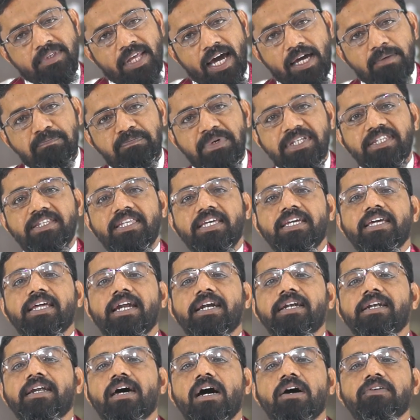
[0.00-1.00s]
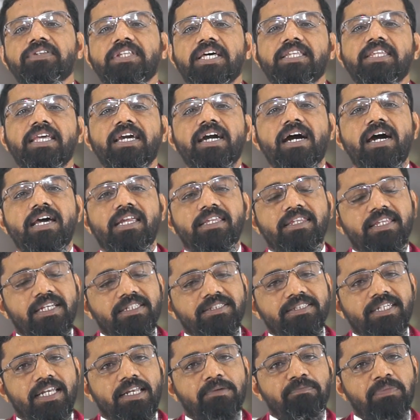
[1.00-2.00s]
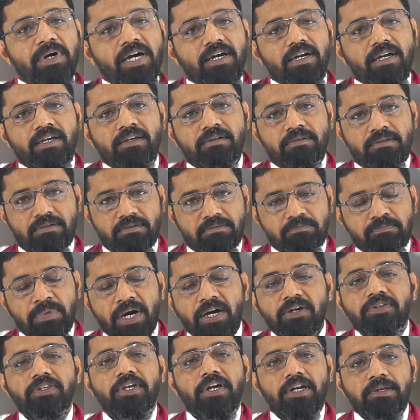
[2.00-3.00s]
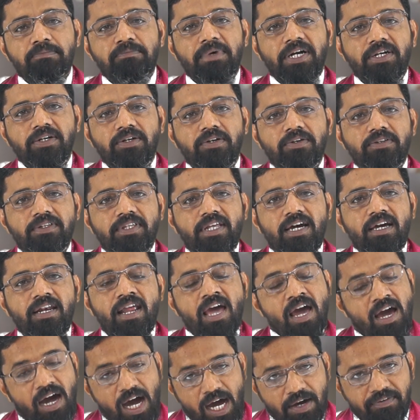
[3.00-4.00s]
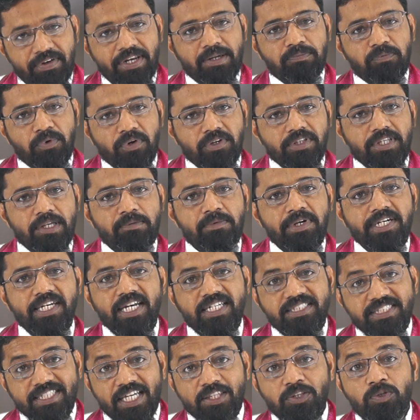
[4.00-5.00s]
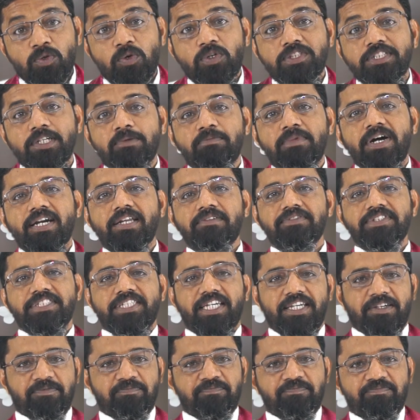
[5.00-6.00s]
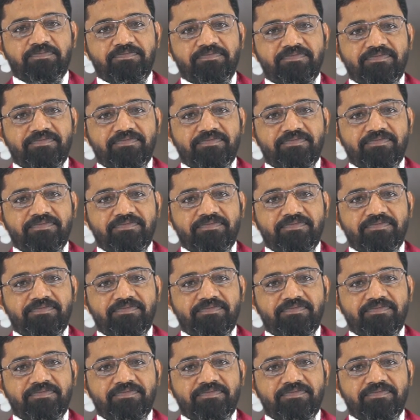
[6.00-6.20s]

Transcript: நாற்பத்தி இரண்டாவது அதிகாரத்தில் சில பகு பகுதிகளும் மட்டும்தான் அவரை பொறுத்த மட்டும் சந்தோஷமான விஷயம்